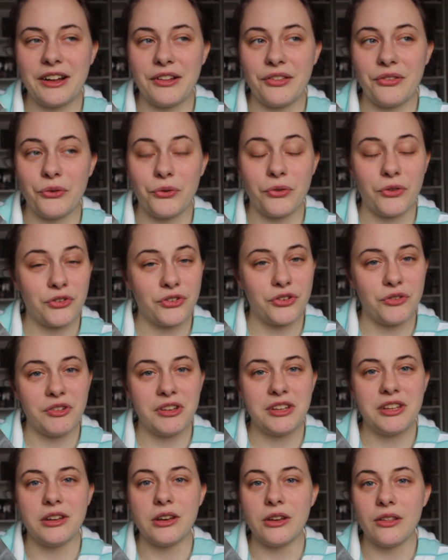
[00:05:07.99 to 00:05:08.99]
Also unser
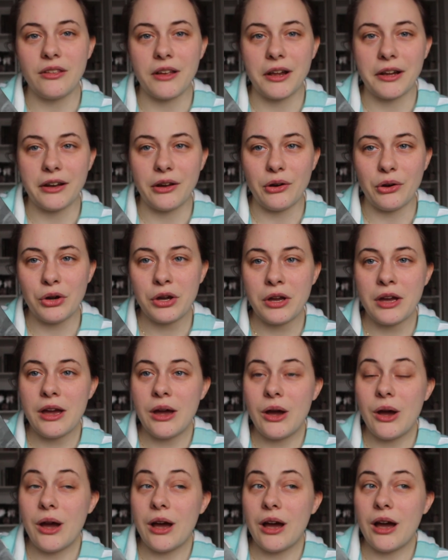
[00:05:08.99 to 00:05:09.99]
Schneewittchen ist halt auch
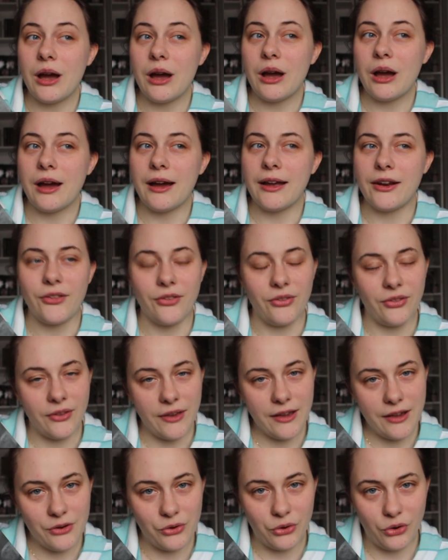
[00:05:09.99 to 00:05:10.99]
eine
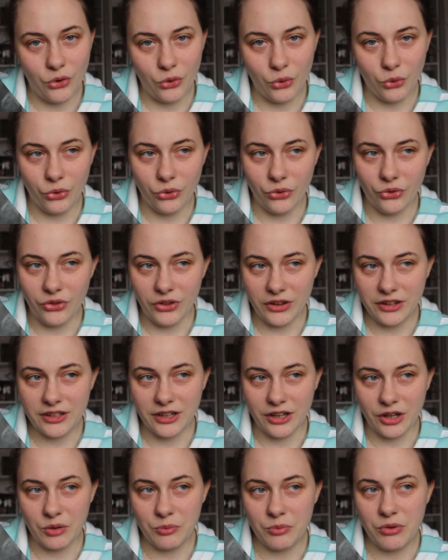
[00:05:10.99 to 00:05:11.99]
sehr
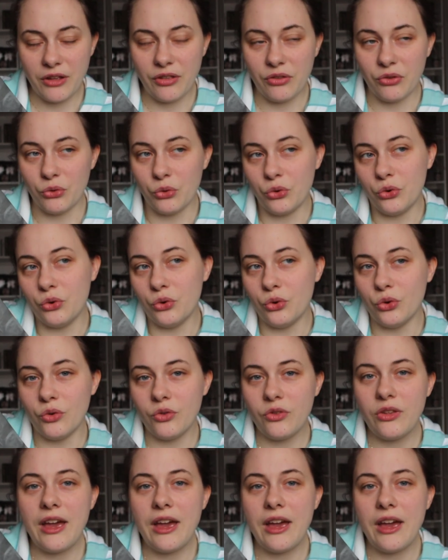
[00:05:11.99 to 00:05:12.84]
unsichere Person,